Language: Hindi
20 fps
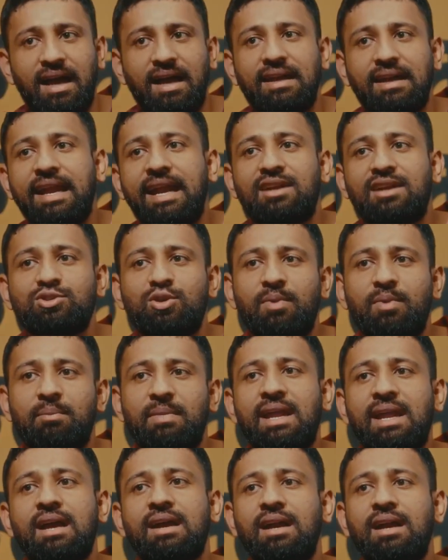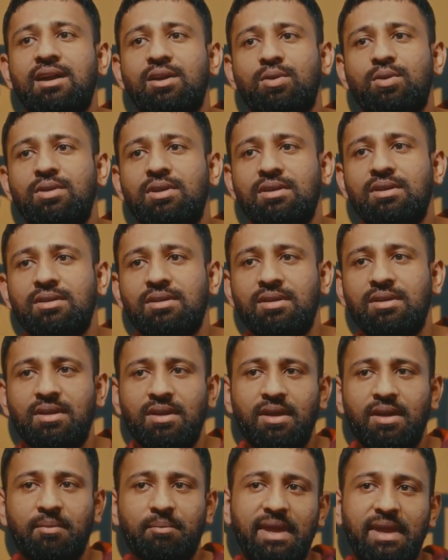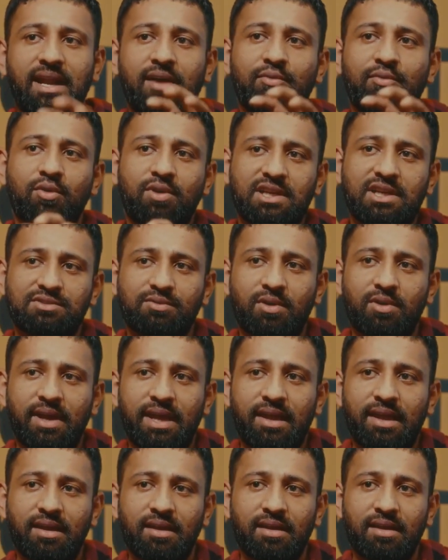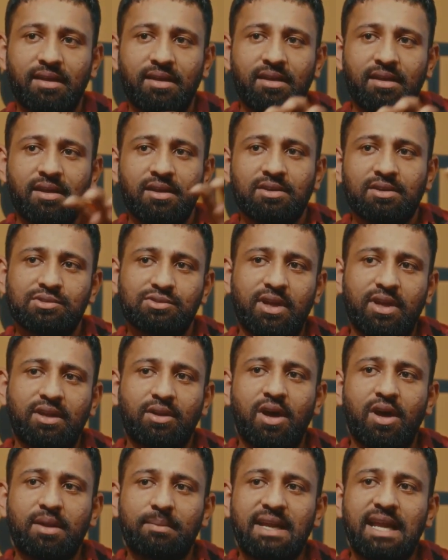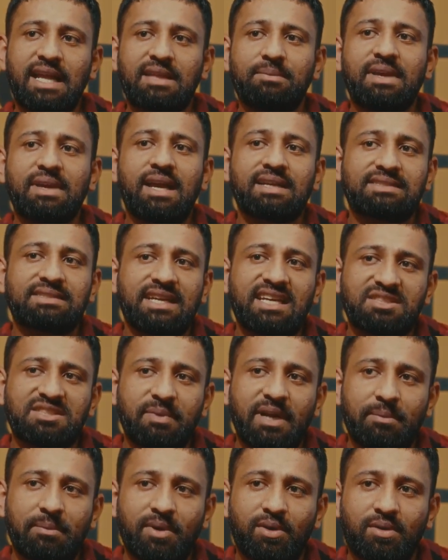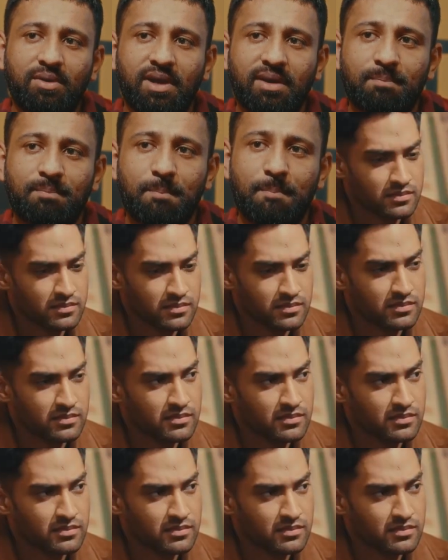अगर डेढ़ सौ पे मेरा कंट्रोल मेरा फोकस हुआ है जो एक नॉर्मल आदमी का अस्सी की स्पीड पे होगा